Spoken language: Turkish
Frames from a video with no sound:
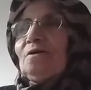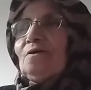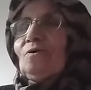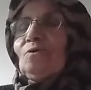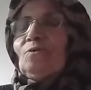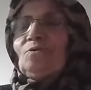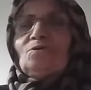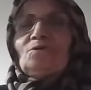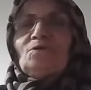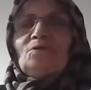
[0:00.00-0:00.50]

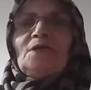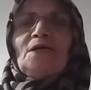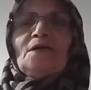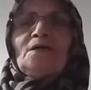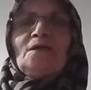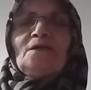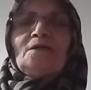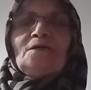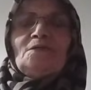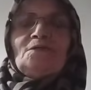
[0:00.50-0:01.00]
Ondan sonra
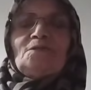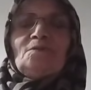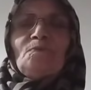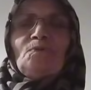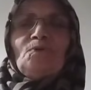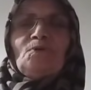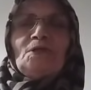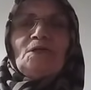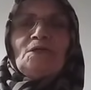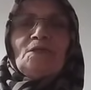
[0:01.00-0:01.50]
tekrar ikinci
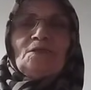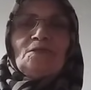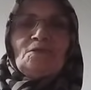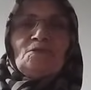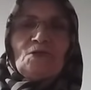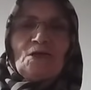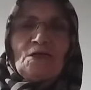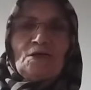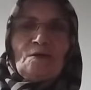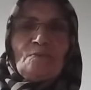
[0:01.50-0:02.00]
boy yine
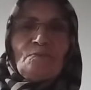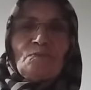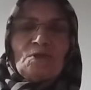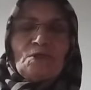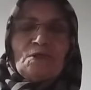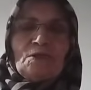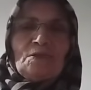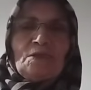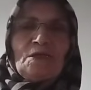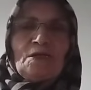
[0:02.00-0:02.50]
çay yaptık
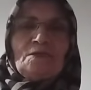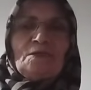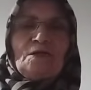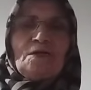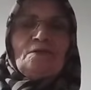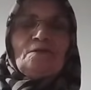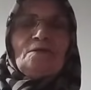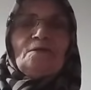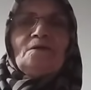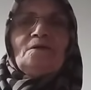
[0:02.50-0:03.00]

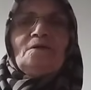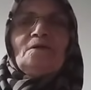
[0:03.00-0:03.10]
tekrar.